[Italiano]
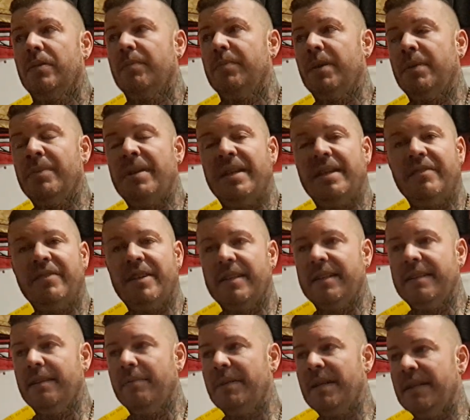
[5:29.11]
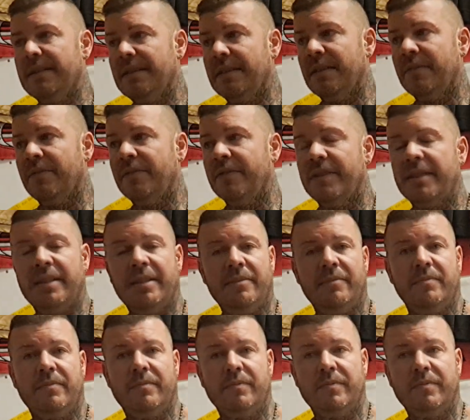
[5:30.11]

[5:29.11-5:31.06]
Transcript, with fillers: Per me arriverà Kamada alla fine.